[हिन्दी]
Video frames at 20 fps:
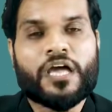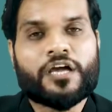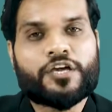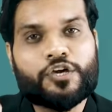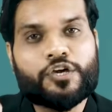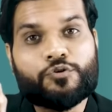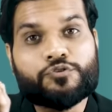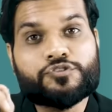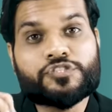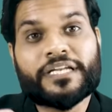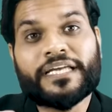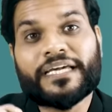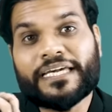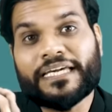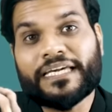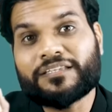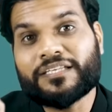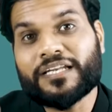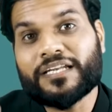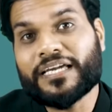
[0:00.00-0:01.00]
कि उसने
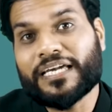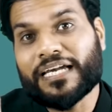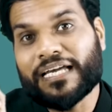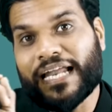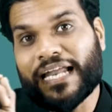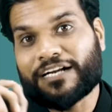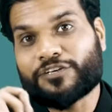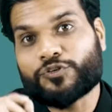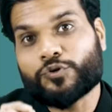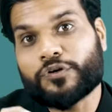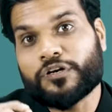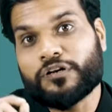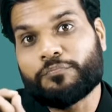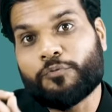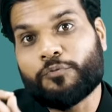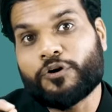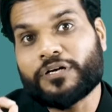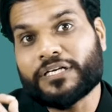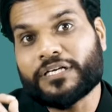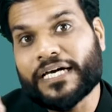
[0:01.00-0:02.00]
कितने के इलेक्टोरल
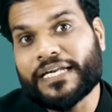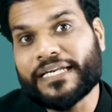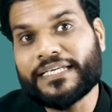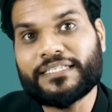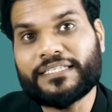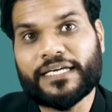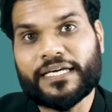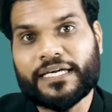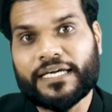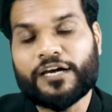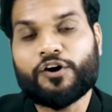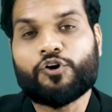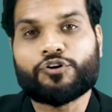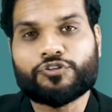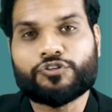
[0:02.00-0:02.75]
बॉन्ड खरीदे और